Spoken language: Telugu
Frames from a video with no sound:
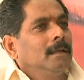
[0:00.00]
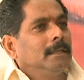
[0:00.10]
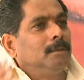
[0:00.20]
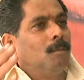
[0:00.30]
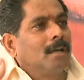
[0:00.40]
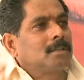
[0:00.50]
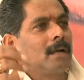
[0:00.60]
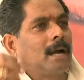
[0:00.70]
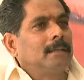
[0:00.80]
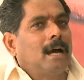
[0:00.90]
ఇది మోసం
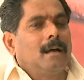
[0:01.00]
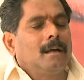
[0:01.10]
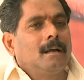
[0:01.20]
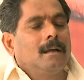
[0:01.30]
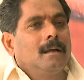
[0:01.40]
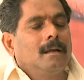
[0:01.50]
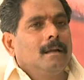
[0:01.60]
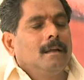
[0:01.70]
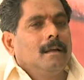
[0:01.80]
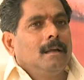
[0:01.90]
కాదా
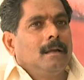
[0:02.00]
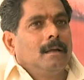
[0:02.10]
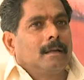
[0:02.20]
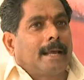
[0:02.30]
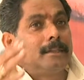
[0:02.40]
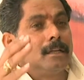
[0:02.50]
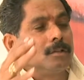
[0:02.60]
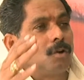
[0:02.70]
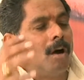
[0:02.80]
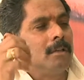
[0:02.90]
రైతులకు
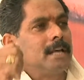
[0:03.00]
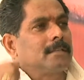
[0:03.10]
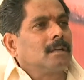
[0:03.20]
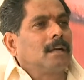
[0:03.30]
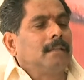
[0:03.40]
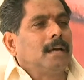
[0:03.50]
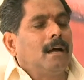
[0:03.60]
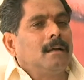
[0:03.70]
ద్రోహం చేస్తాం కాదా